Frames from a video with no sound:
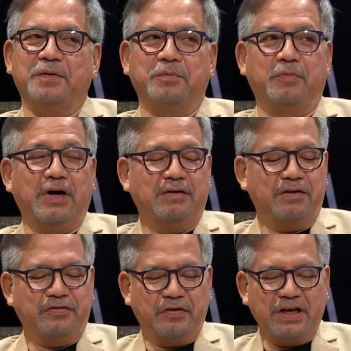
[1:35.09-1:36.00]
Bueno,
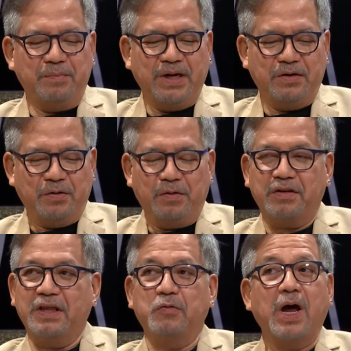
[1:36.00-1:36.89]
yo soy el menor
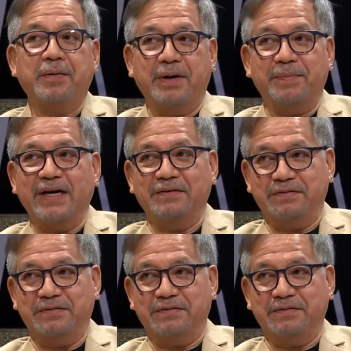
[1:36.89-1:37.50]
de nueve hermanos.